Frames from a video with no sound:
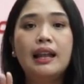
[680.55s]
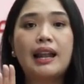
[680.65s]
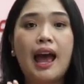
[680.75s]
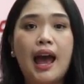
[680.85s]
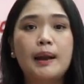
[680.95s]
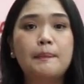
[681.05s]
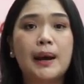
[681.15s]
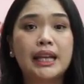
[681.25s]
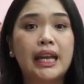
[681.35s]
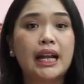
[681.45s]
lahan
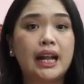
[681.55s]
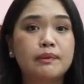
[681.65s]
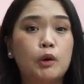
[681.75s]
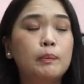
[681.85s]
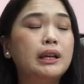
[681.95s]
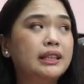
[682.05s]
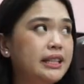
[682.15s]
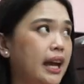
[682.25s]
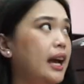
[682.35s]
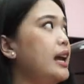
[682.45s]
parkiran
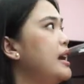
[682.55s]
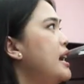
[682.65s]
mobilnya